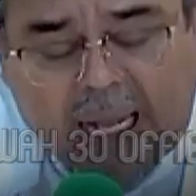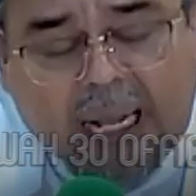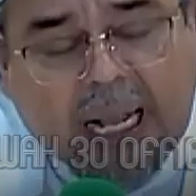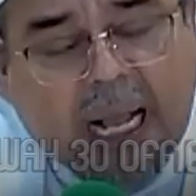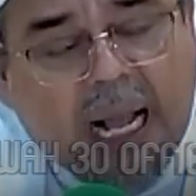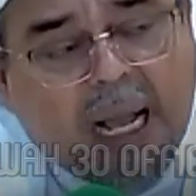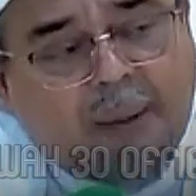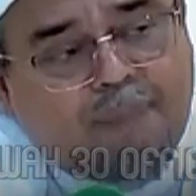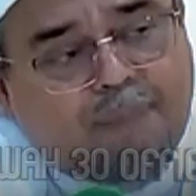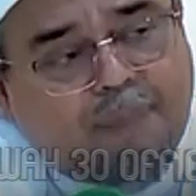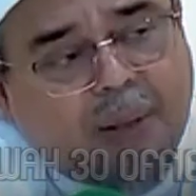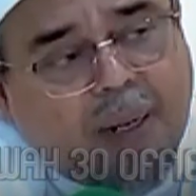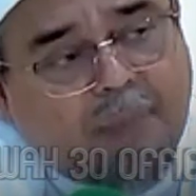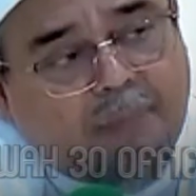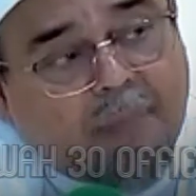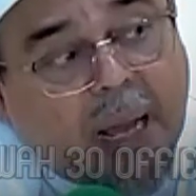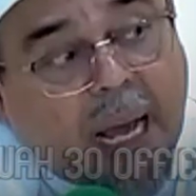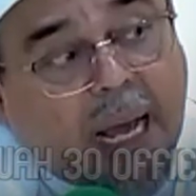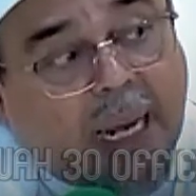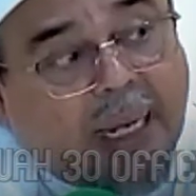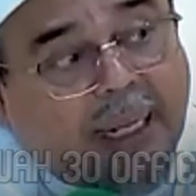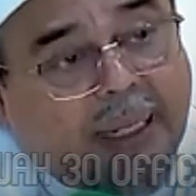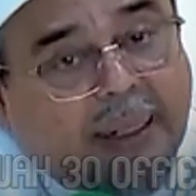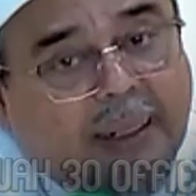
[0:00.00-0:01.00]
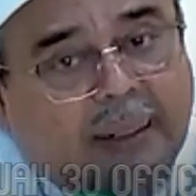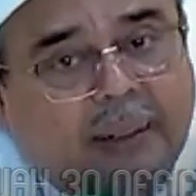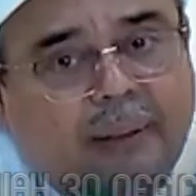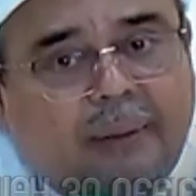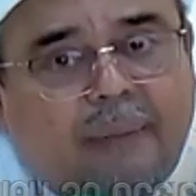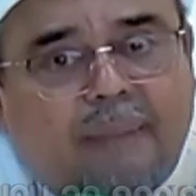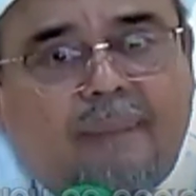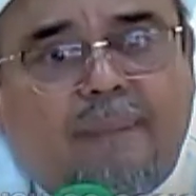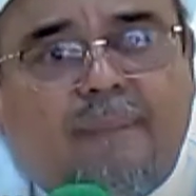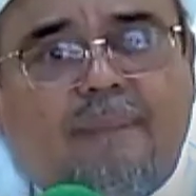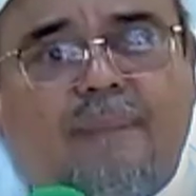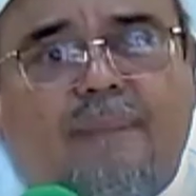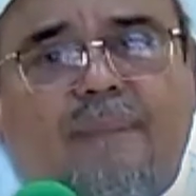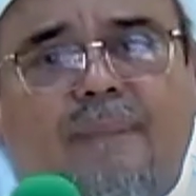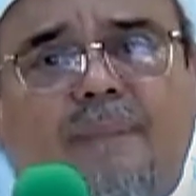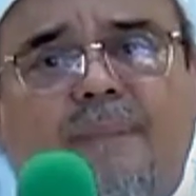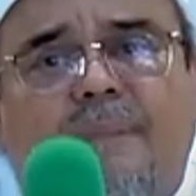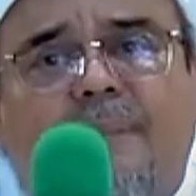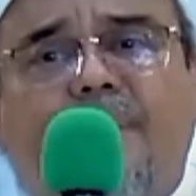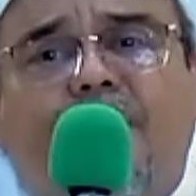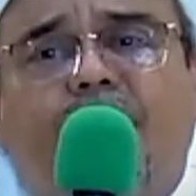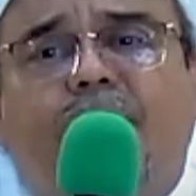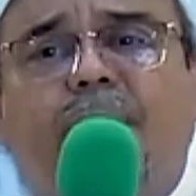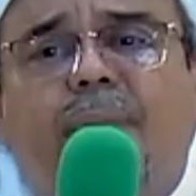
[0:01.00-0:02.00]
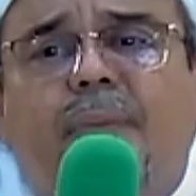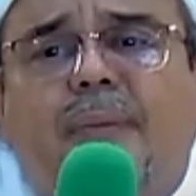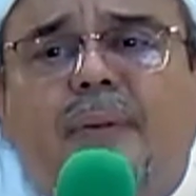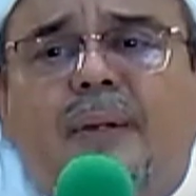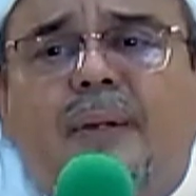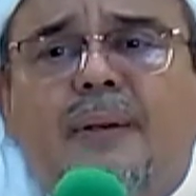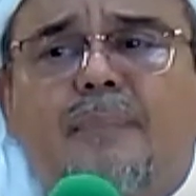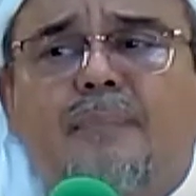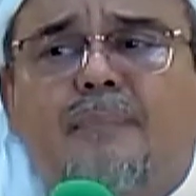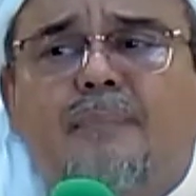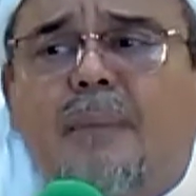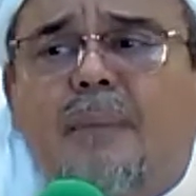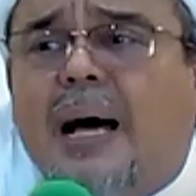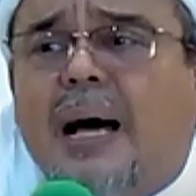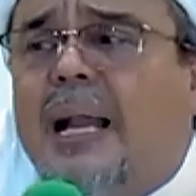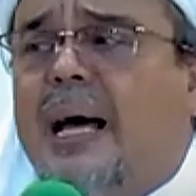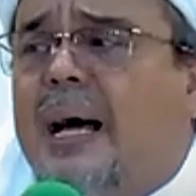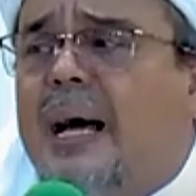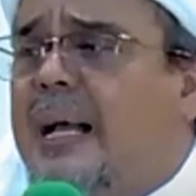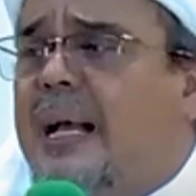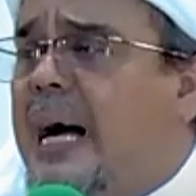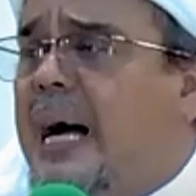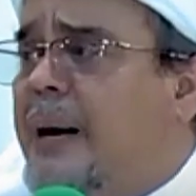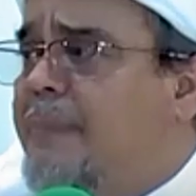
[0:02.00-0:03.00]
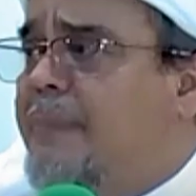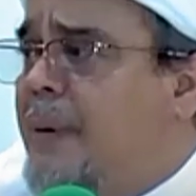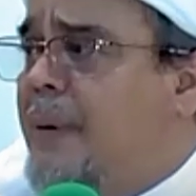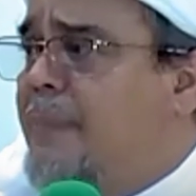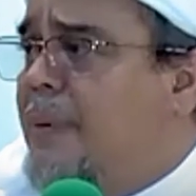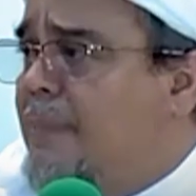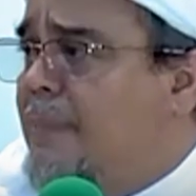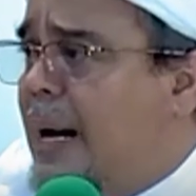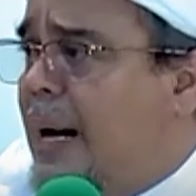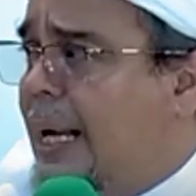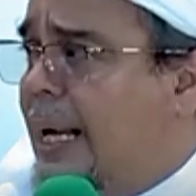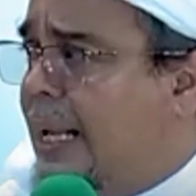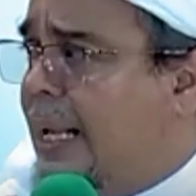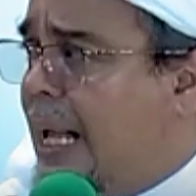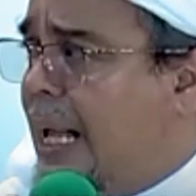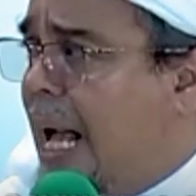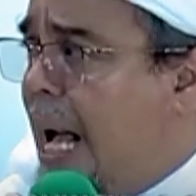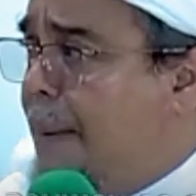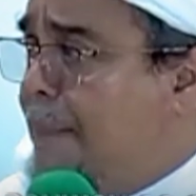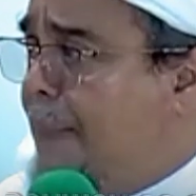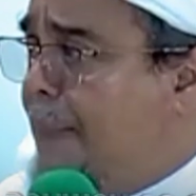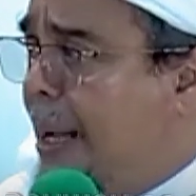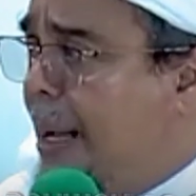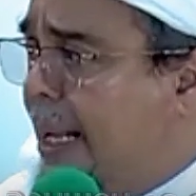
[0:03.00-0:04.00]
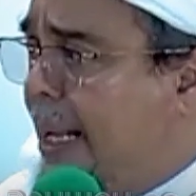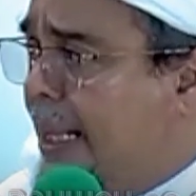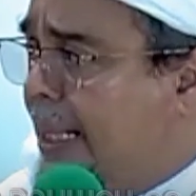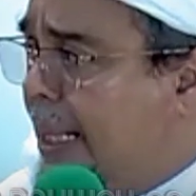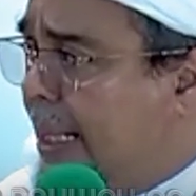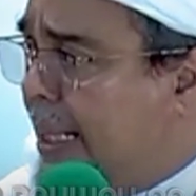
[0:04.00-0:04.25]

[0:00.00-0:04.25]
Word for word: Ka'ab bin Malik. Mana Ka'ab bin Malik? Apa yang dia